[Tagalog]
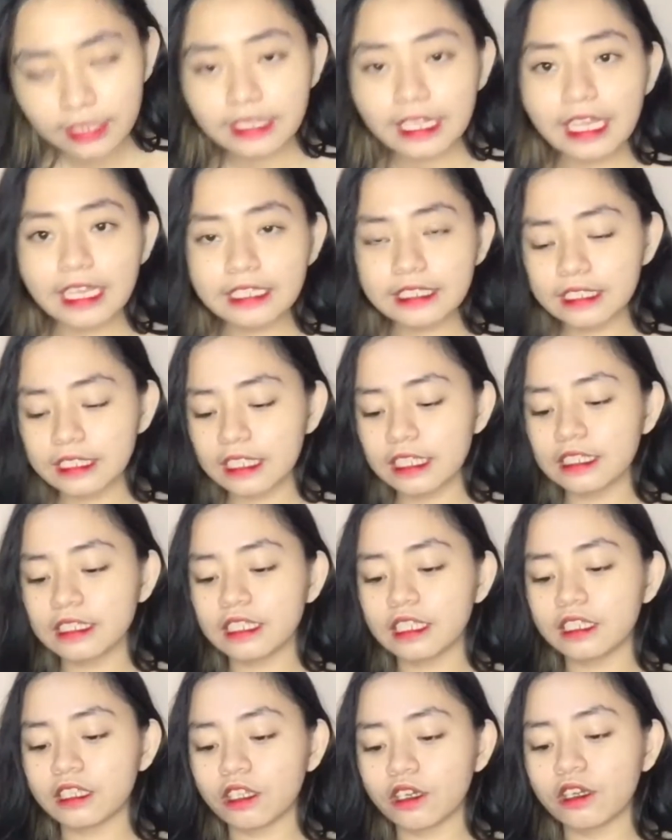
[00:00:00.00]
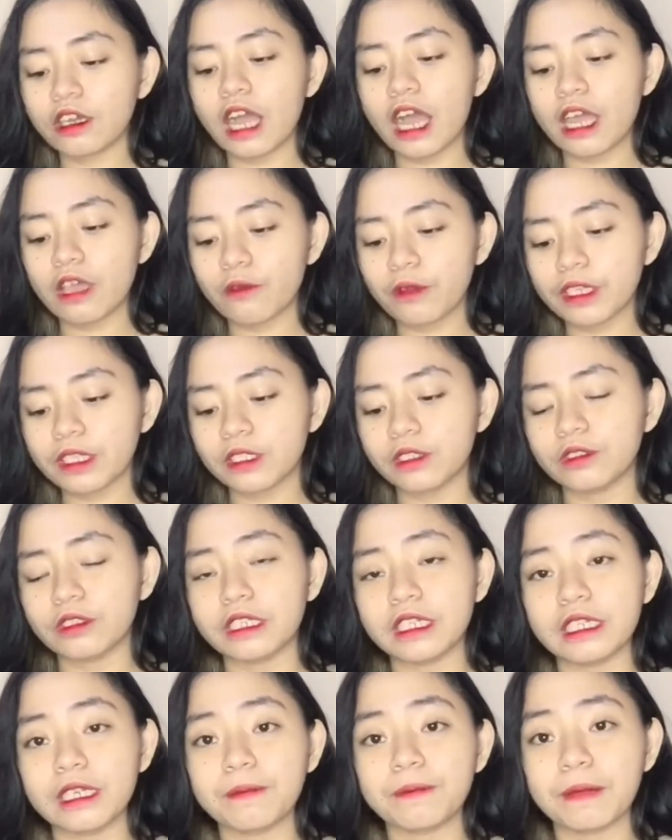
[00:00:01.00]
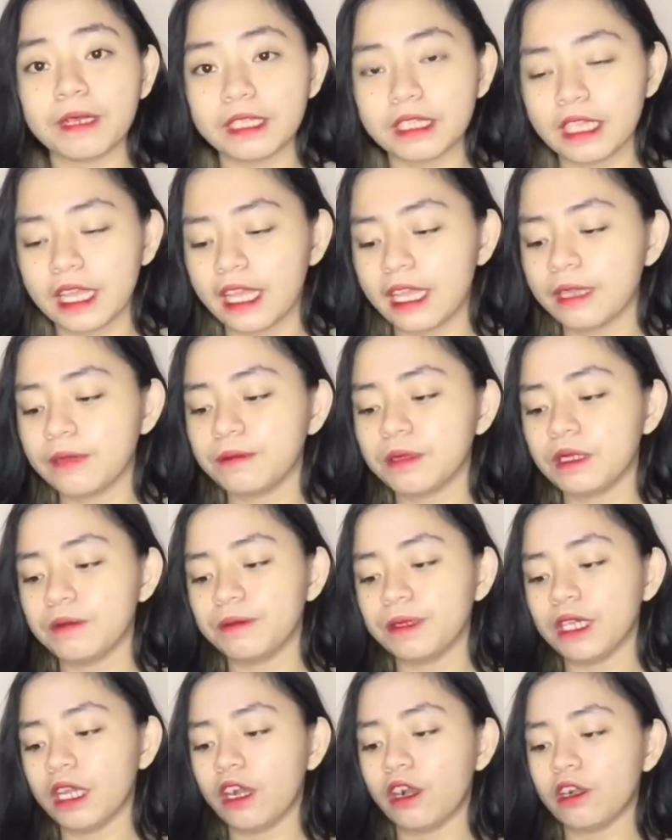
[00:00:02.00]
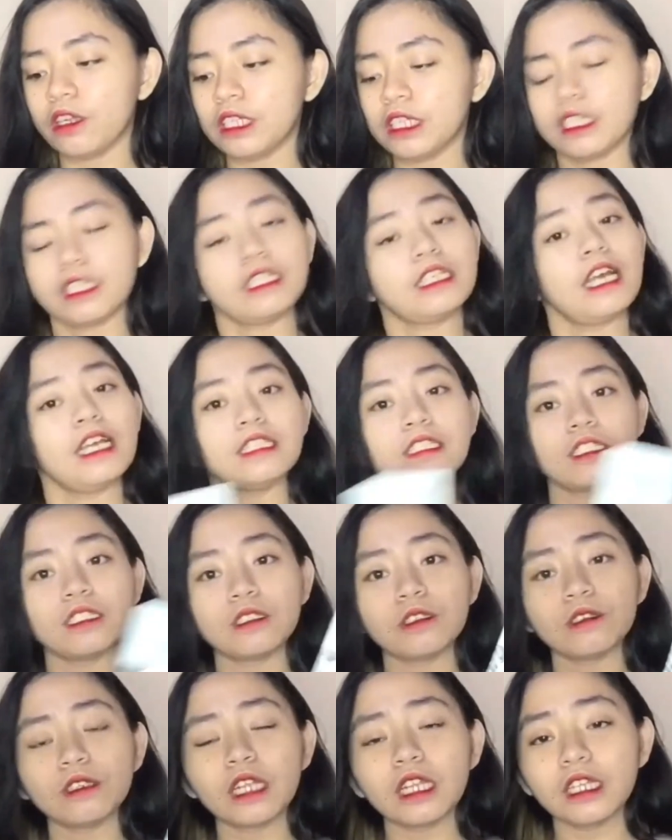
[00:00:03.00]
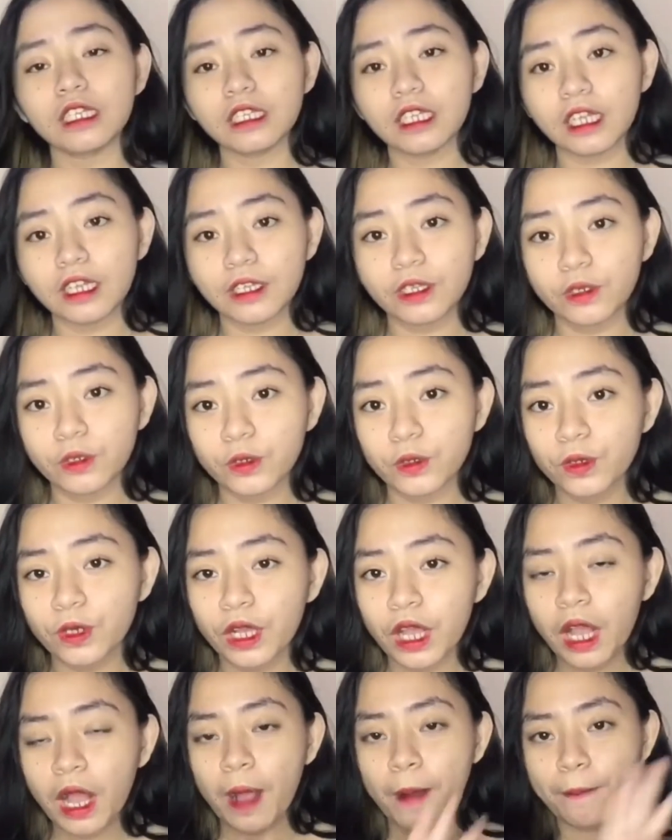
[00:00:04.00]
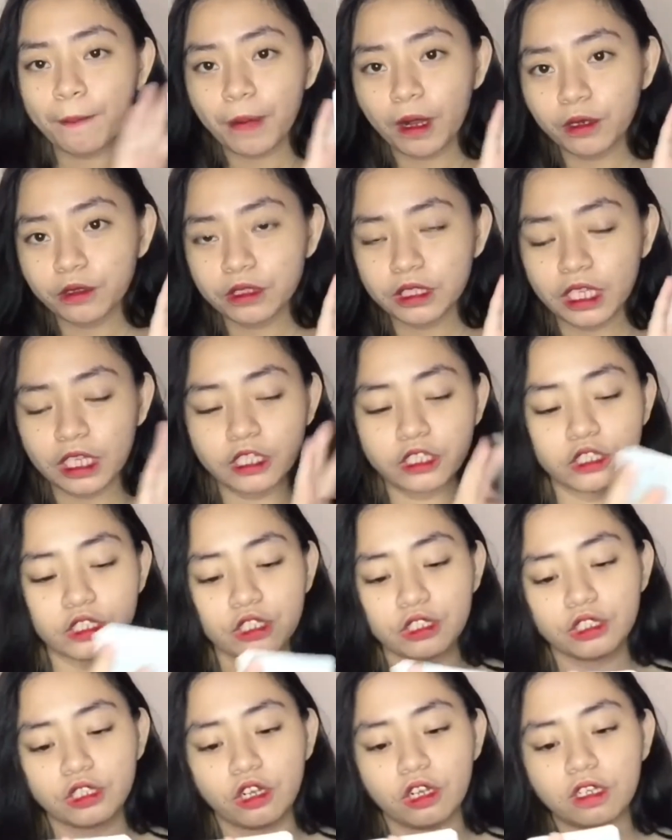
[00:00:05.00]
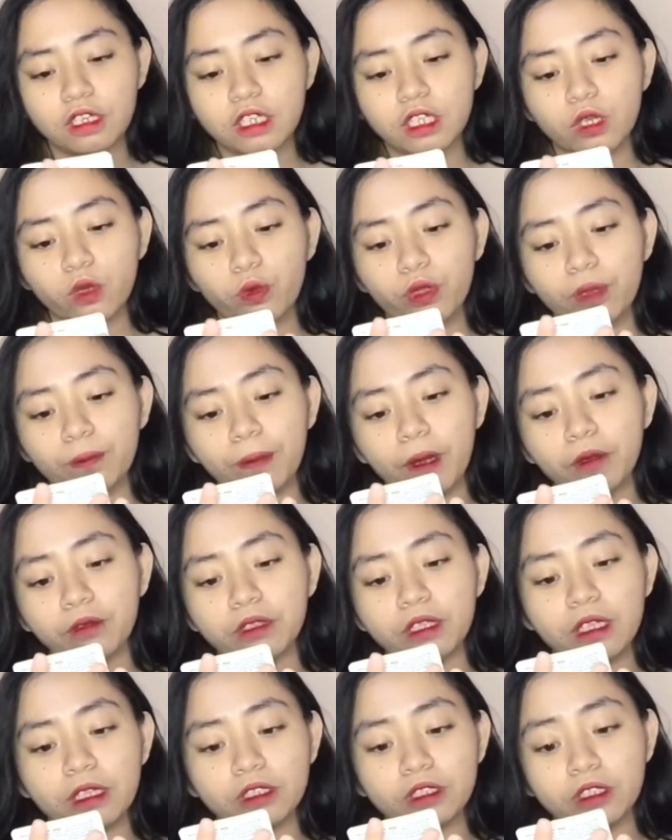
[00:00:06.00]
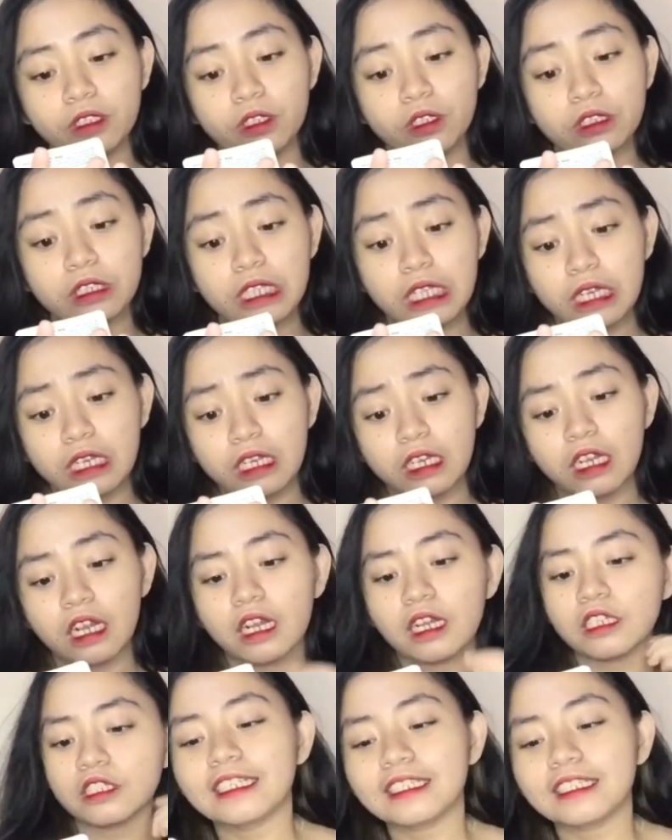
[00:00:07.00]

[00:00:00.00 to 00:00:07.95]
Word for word: Next is itong I White Korea pa din. BB Holic guys. Ito talaga yung foundation ko. Liquid foundation ko talaga.